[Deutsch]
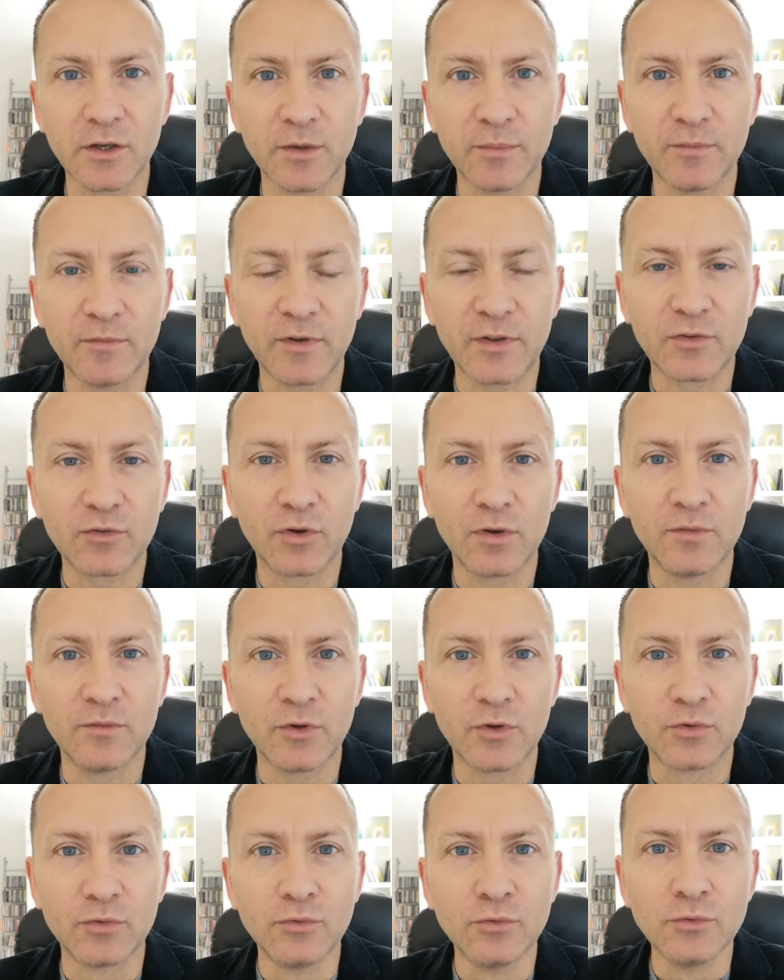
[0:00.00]
ähm, was können
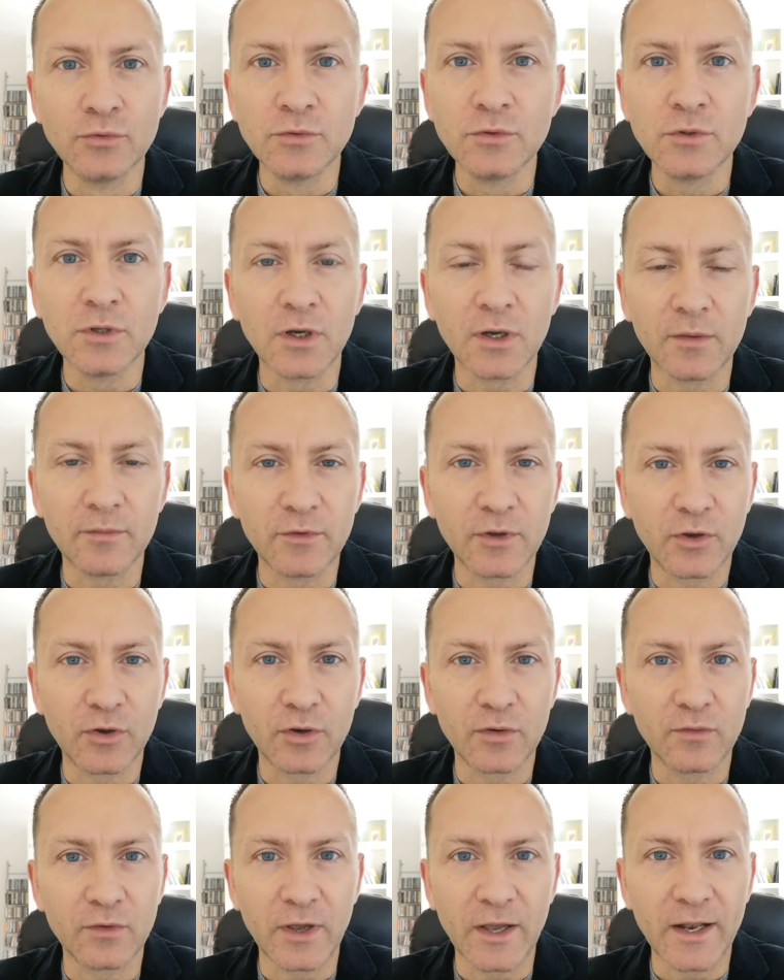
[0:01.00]
wir tun, äh, wie
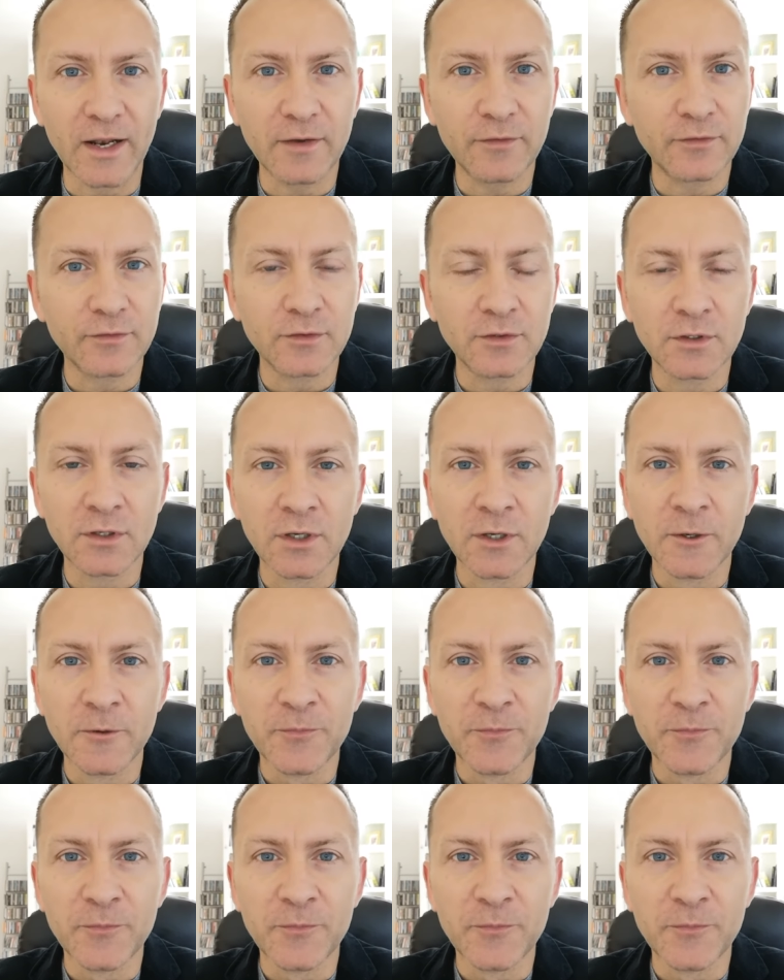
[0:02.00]
können wir helfen.